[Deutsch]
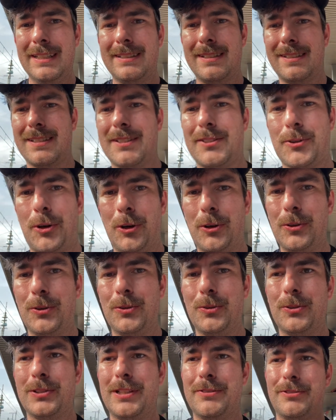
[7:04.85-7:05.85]
die
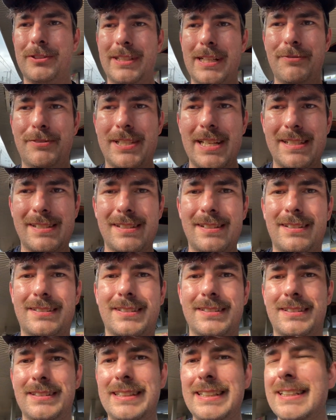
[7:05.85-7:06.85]
Saison oder für den FCS in der
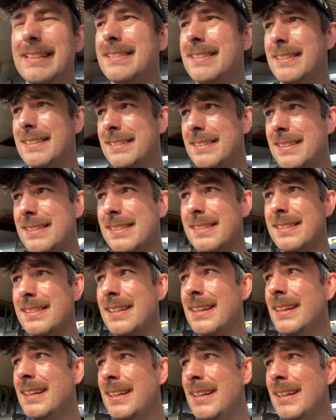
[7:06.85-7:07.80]
dritten Liga sehen, dass es